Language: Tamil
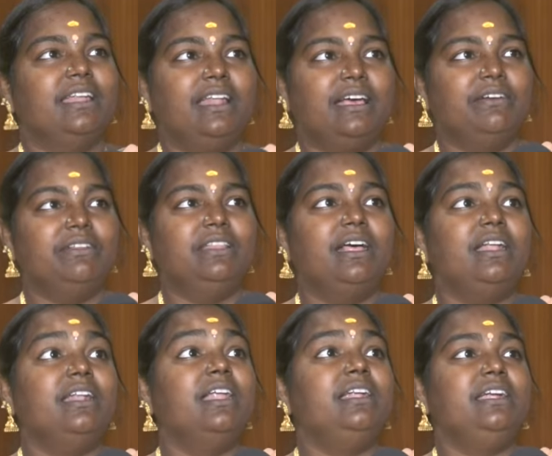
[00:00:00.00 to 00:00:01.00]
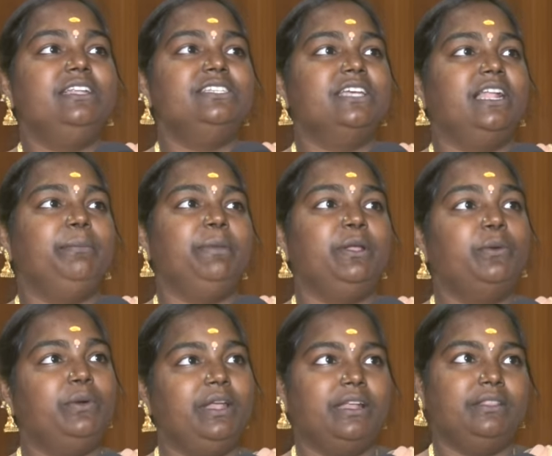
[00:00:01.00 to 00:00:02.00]
நாங்கள் வந்து அண்ணா நெடுஞ்சாலை
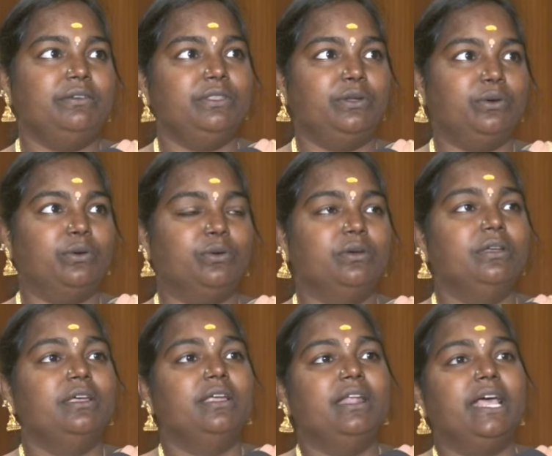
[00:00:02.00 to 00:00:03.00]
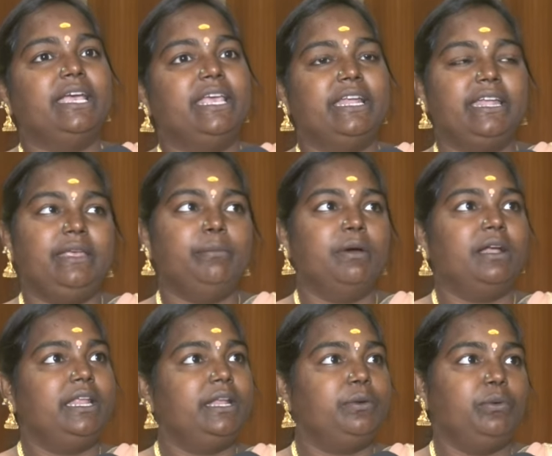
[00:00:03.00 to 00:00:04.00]
பெருங்குடியிலேருந்து வந்திருக்கோம் நாங்கள் ஏற்கனவே
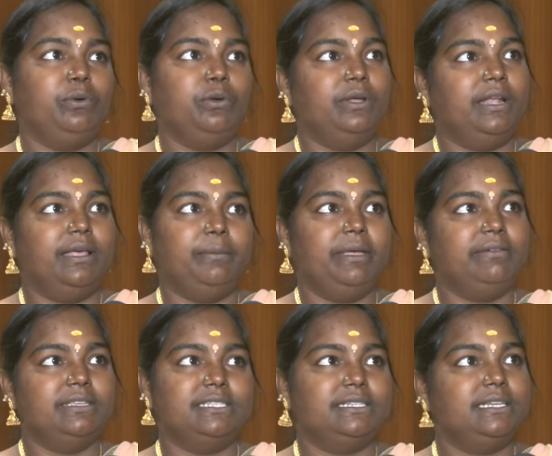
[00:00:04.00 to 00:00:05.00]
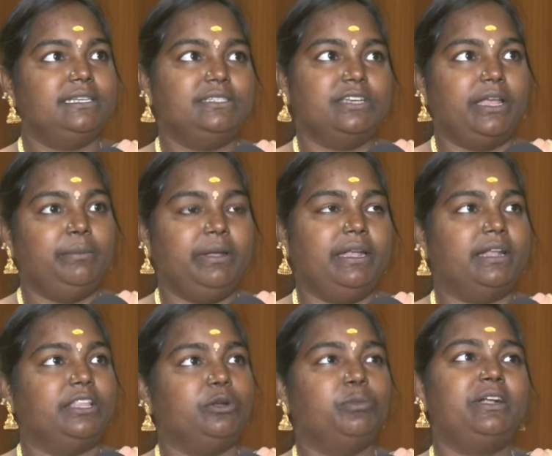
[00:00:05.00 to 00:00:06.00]
மகளிர் குழு எல்லாமே வச்சு ஜாயின் பண்ணி
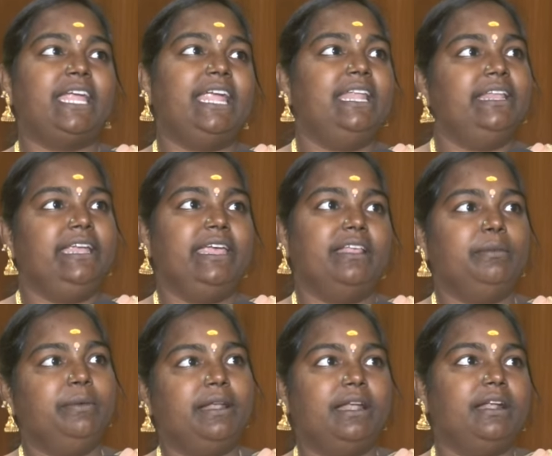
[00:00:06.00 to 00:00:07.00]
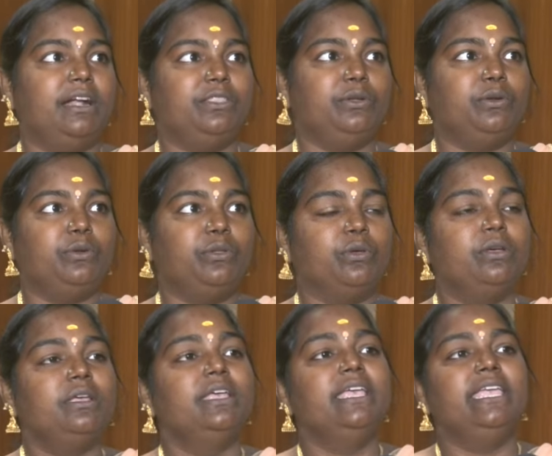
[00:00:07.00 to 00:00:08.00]
நடத்திருக்கோம் டைலரிங்கு அதுமாரிலாம் நடத்திட்டு இருந்தோம்
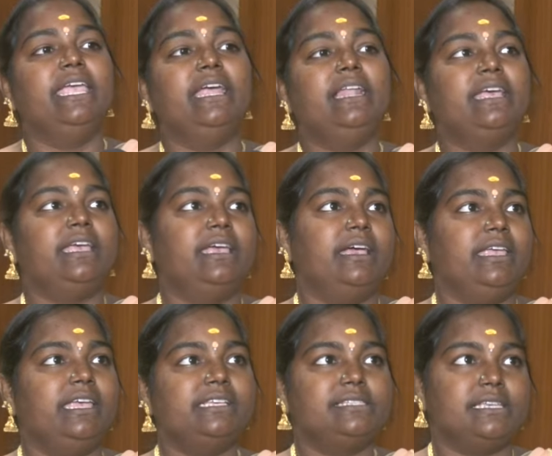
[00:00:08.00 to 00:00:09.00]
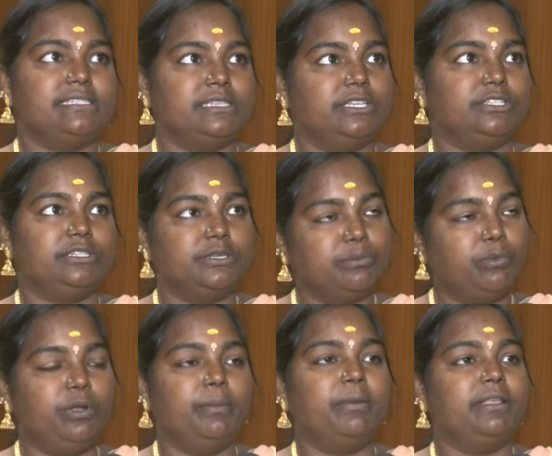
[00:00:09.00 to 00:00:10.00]
எங்களுக்கு ஐஏஎஸ்டிஎஸ்
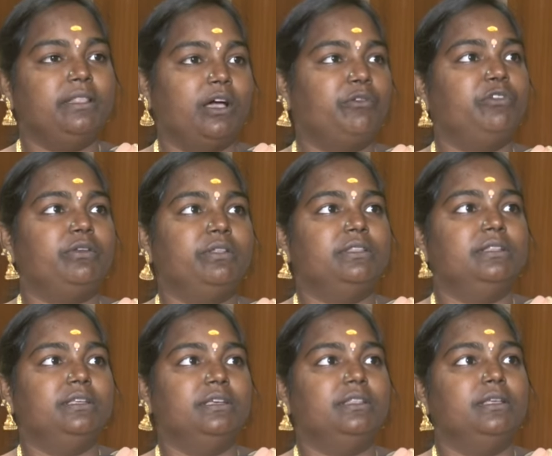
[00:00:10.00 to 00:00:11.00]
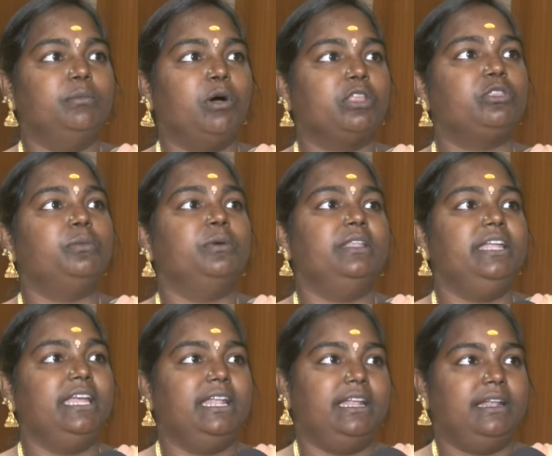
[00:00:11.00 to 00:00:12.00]
மூலியமாக இந்த ஆஃபர் வந்தது இந்த பாத்ரூம் வந்து
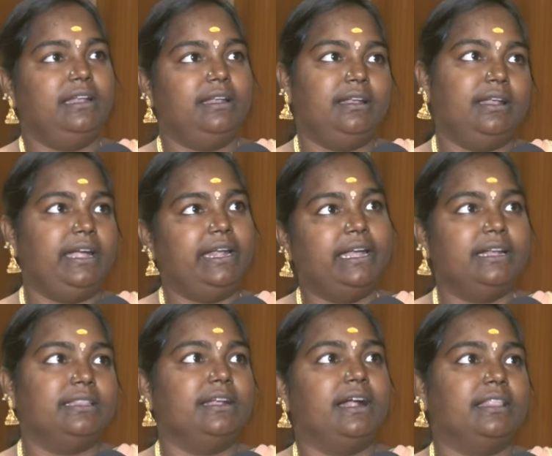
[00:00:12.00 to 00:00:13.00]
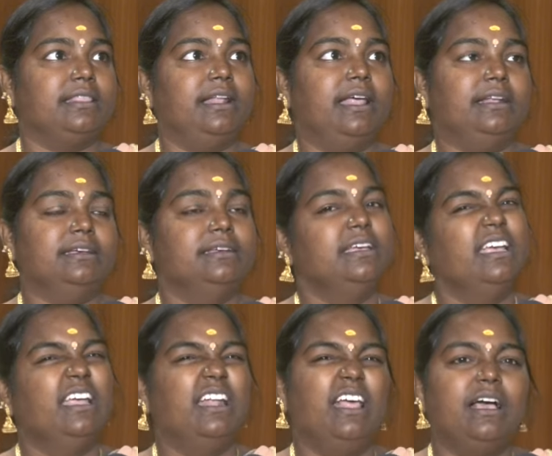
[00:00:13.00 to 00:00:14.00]
நீங்கள் லைடாக எடுத்து நடத்தலான்னு
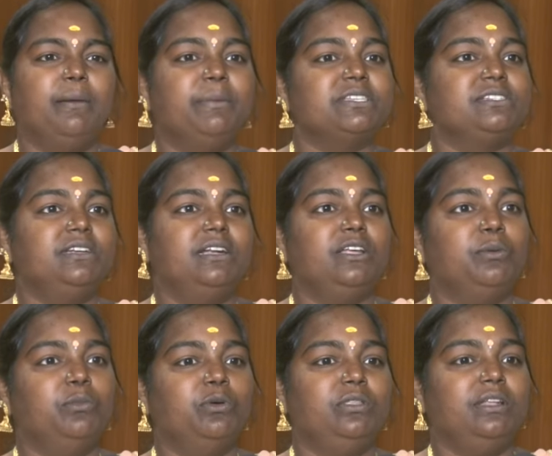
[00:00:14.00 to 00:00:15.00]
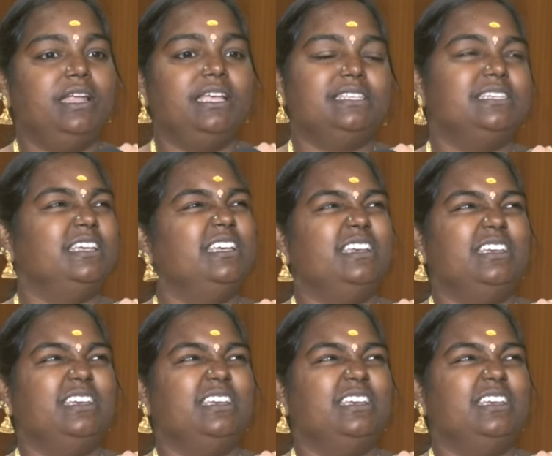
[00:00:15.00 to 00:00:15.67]
நாங்கள் ஃபஸ்ட்டு எடுக்கும் போது என்ன ஆச்சு